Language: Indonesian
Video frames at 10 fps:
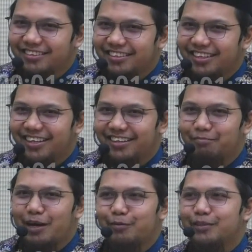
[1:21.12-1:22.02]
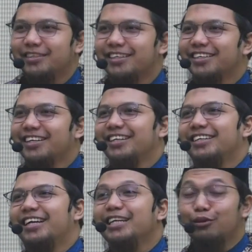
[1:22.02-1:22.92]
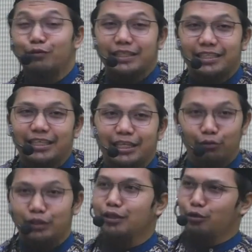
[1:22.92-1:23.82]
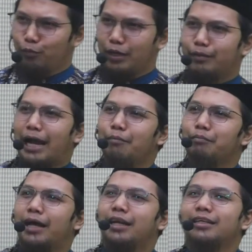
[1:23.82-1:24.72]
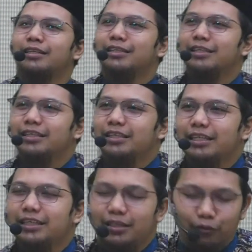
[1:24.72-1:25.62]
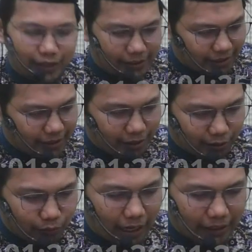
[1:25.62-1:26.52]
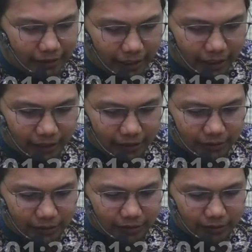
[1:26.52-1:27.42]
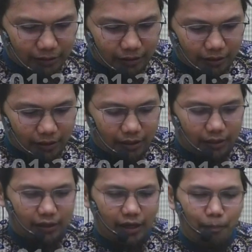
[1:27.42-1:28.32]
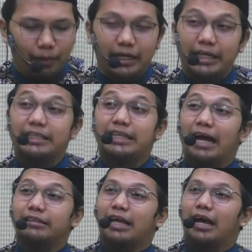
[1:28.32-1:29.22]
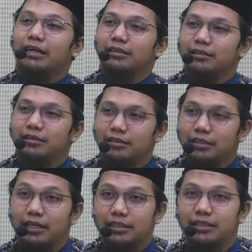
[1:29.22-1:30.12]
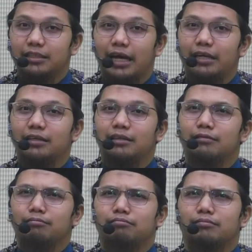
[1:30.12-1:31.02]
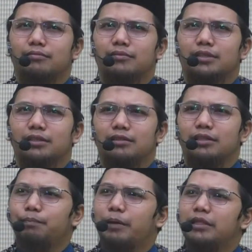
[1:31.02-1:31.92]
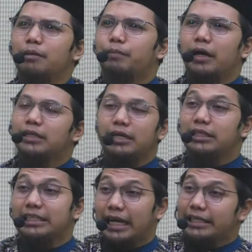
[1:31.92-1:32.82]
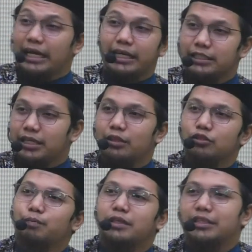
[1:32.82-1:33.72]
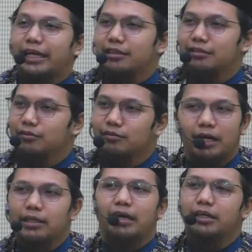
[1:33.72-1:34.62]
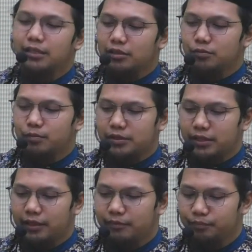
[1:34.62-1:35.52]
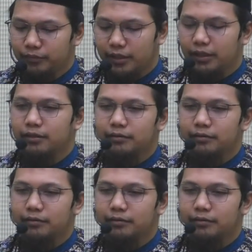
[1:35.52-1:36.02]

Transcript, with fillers: Ya, paham maksudnya? Ya, intuisi, intuisi itu bukan beramal. Intuisi itu adalah eh, apa namanya datang ya dengan tiba-tiba dan tidak yakin 100% gitu. Enggak yakin 100%, ya.